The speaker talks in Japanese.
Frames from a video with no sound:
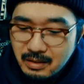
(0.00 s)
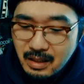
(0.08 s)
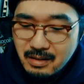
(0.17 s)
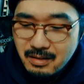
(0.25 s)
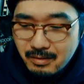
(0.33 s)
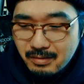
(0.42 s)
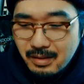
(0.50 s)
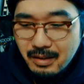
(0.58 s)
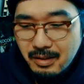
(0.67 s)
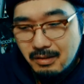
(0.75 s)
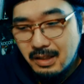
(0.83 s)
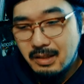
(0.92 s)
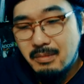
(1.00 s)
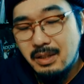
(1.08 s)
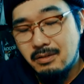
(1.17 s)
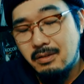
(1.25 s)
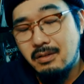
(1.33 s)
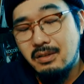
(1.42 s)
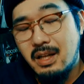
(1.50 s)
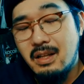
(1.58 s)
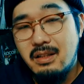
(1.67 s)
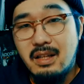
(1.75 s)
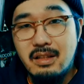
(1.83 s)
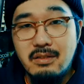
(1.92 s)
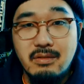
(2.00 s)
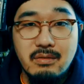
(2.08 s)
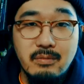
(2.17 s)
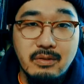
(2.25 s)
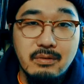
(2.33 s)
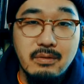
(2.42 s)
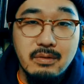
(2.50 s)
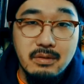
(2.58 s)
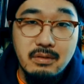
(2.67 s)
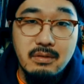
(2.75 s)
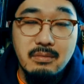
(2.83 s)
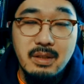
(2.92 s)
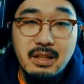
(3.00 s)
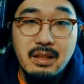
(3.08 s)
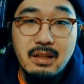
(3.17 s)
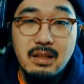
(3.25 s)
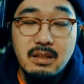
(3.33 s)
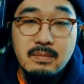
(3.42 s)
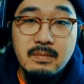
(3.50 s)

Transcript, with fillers: 単純作業は今の現代でいうともう工場みたいな、